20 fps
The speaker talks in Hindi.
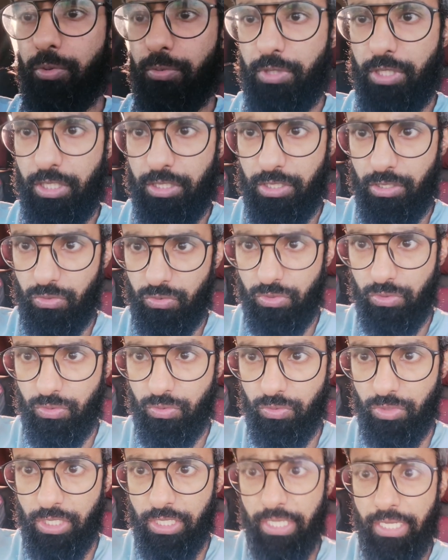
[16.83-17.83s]
मैं आपको बताता चलूँ
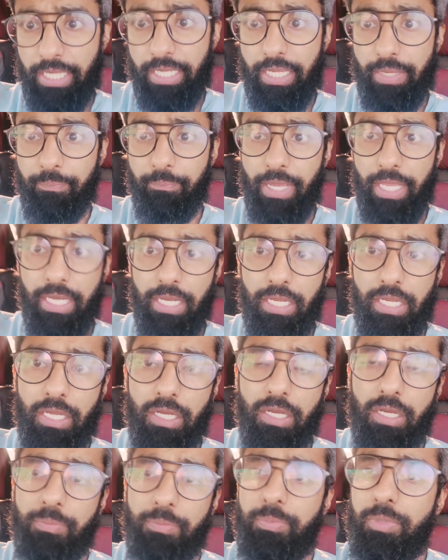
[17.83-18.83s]
चाहूँ कि मैंने
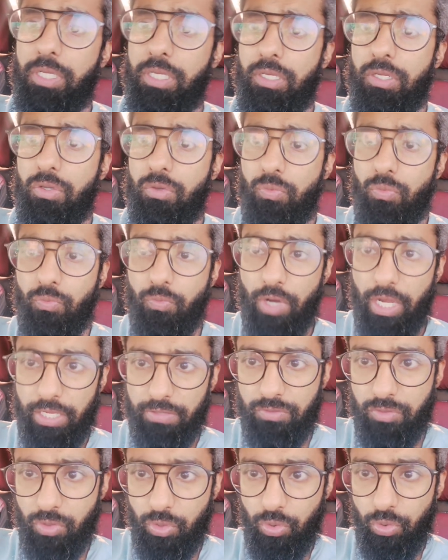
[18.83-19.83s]
अपनी
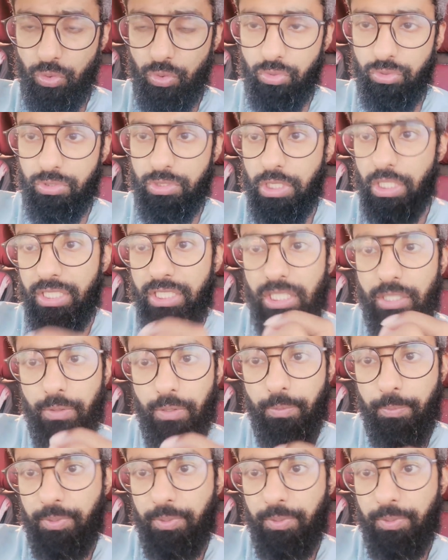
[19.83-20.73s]
वाइफ को शादी के